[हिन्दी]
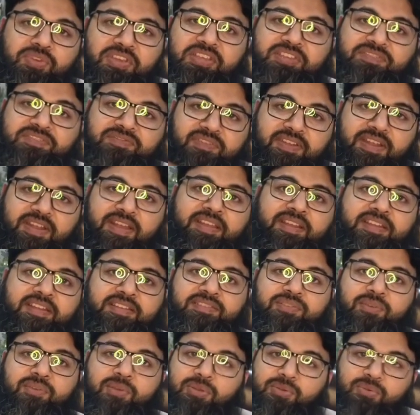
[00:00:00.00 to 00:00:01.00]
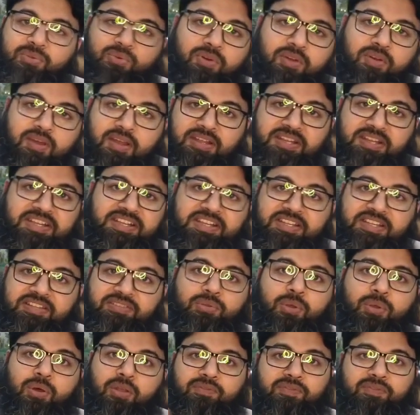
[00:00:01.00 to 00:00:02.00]
जो कि इस फ्रेगरेंस ऑयल को
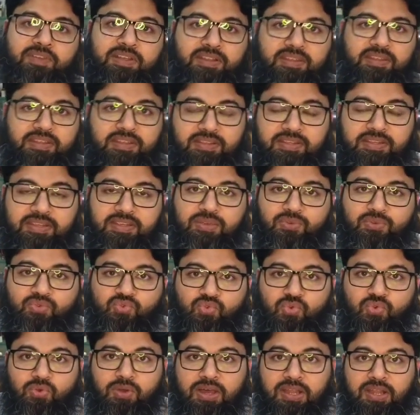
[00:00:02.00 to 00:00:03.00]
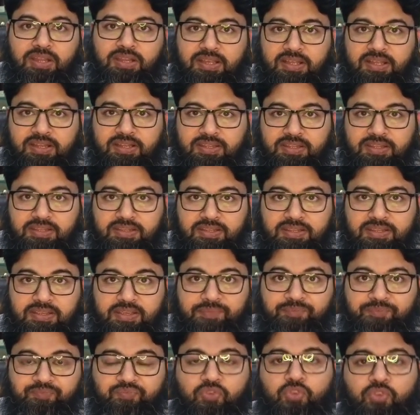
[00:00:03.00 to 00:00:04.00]
डिज़ोल्व कर देती है उसको हल कर देती
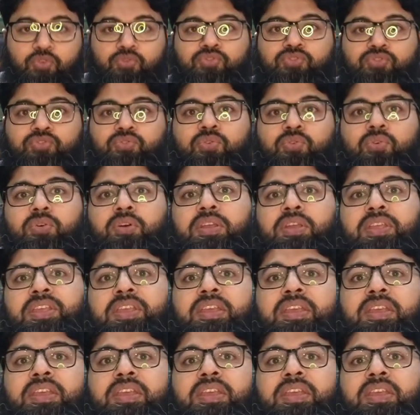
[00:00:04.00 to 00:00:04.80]
है उसको